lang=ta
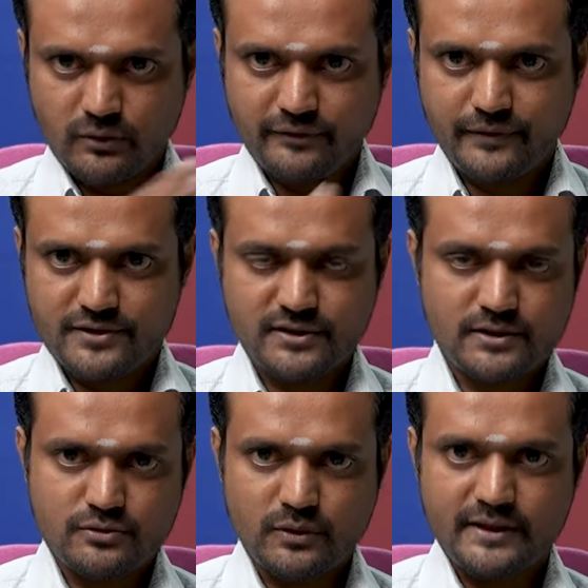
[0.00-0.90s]
இது ஒரு
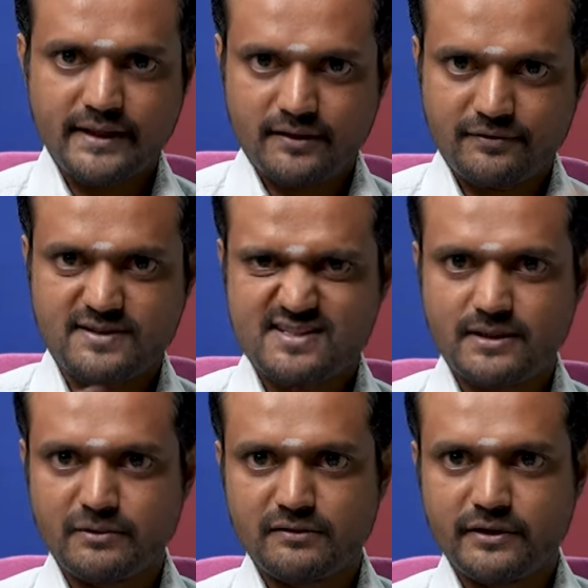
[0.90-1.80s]
ரெஃப்ரெஷராக சொல்லிவிட்டு ஏன்னா ஃபஸ்ட்
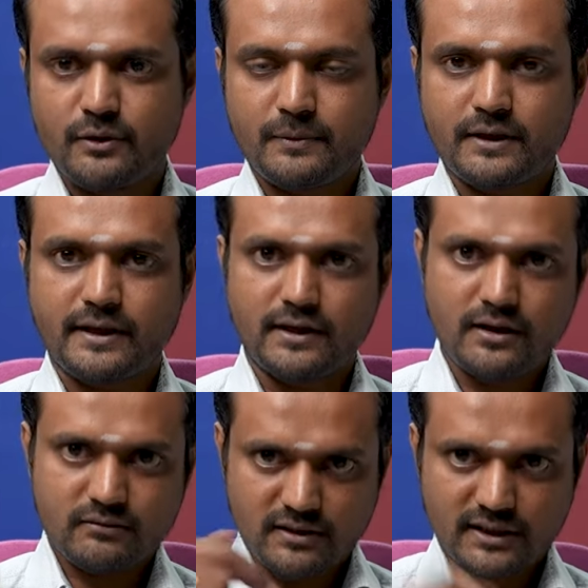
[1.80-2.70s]
டைம் இந்த வீடியோ பார்க்குறீங்கன்னா